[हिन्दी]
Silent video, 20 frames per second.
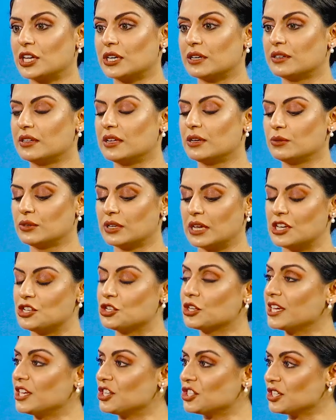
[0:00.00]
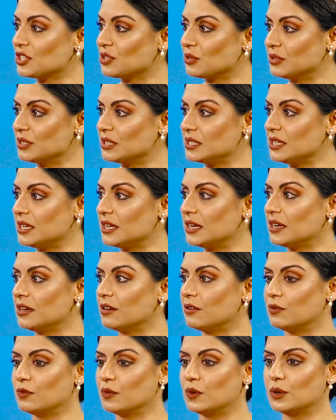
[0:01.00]
चेक करते हैं उनकी एजुकेशन कौन सी है
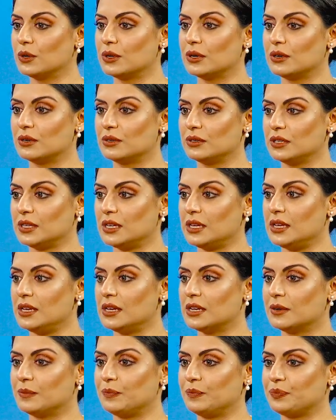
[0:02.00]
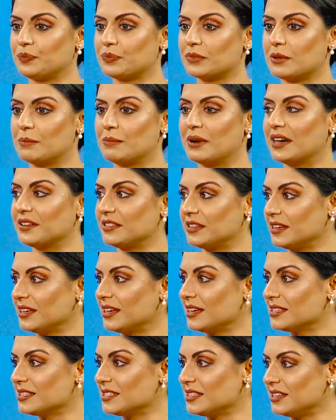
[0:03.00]
वो उनकी um, बातें
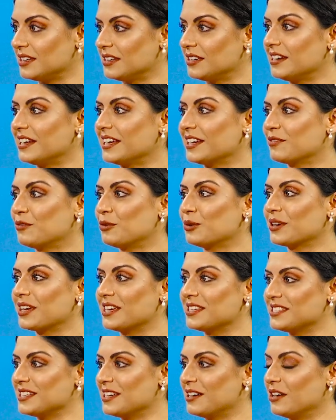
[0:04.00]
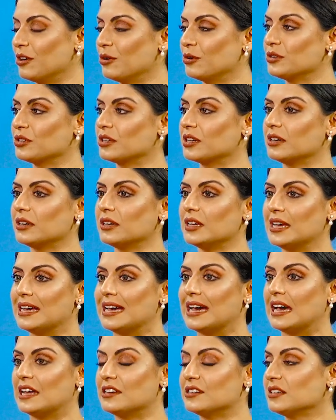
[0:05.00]
कैसी हैं लाइक like, वो कैसे उनका
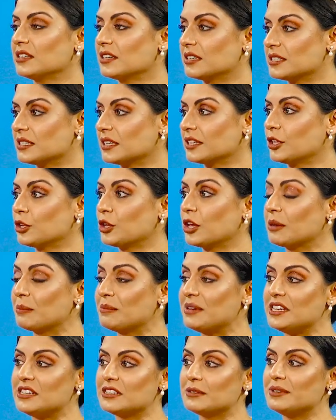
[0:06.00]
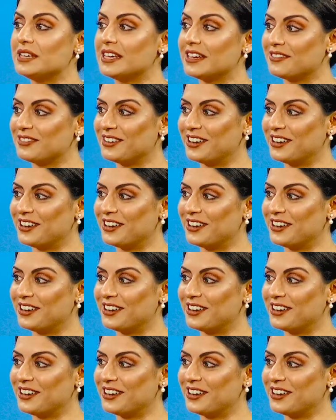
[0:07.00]
हैंडल कर सकते क्योंकि मीडिया भी है